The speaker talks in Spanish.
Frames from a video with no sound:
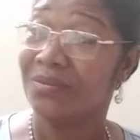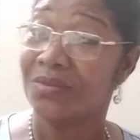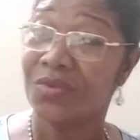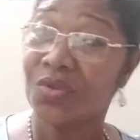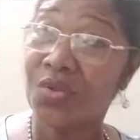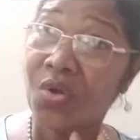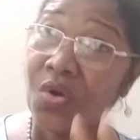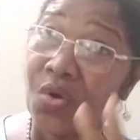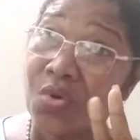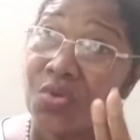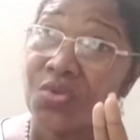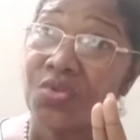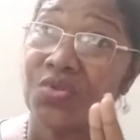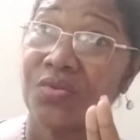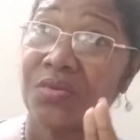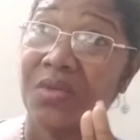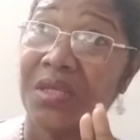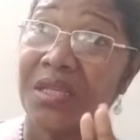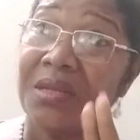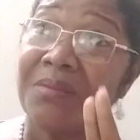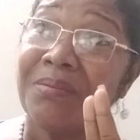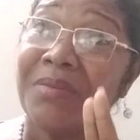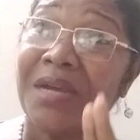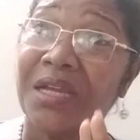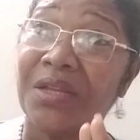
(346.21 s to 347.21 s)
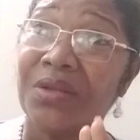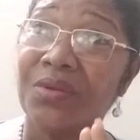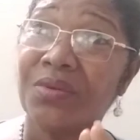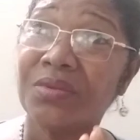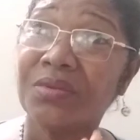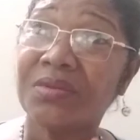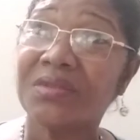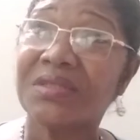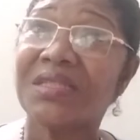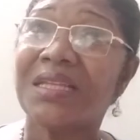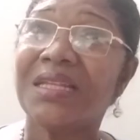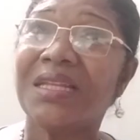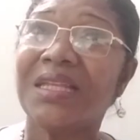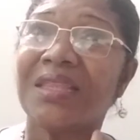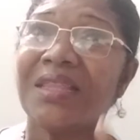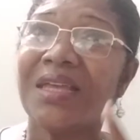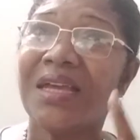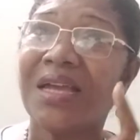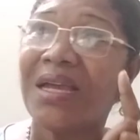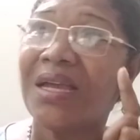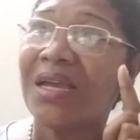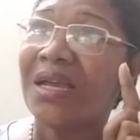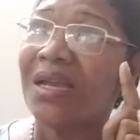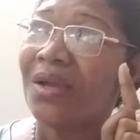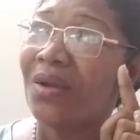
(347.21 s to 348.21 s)
dos hermanos, se le
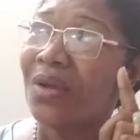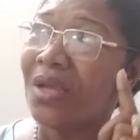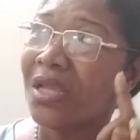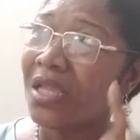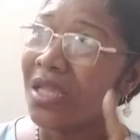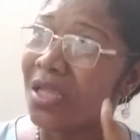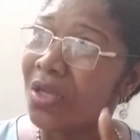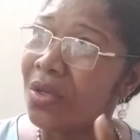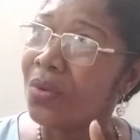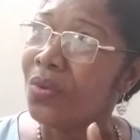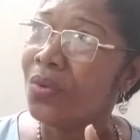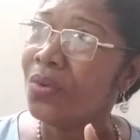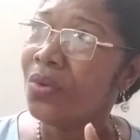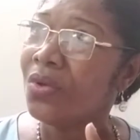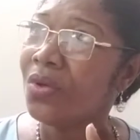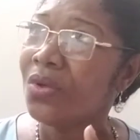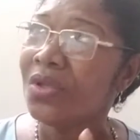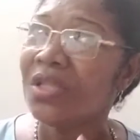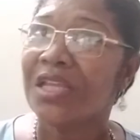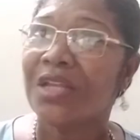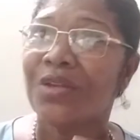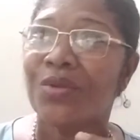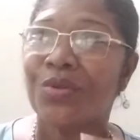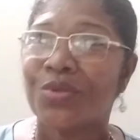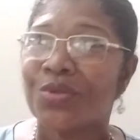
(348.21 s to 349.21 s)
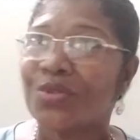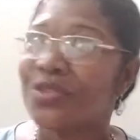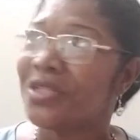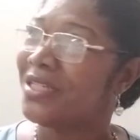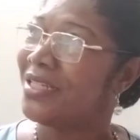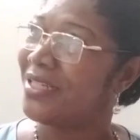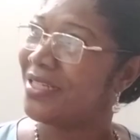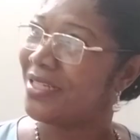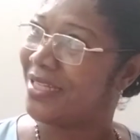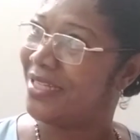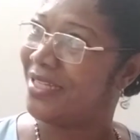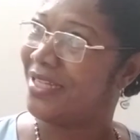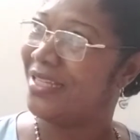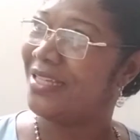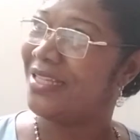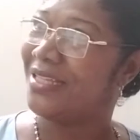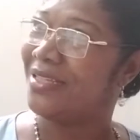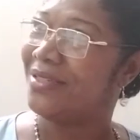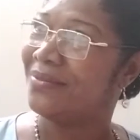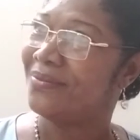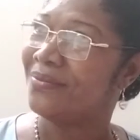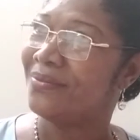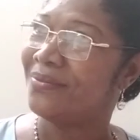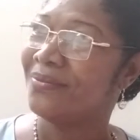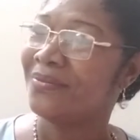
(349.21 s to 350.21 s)
da el uno y el otro se le
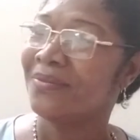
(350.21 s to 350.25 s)
regala.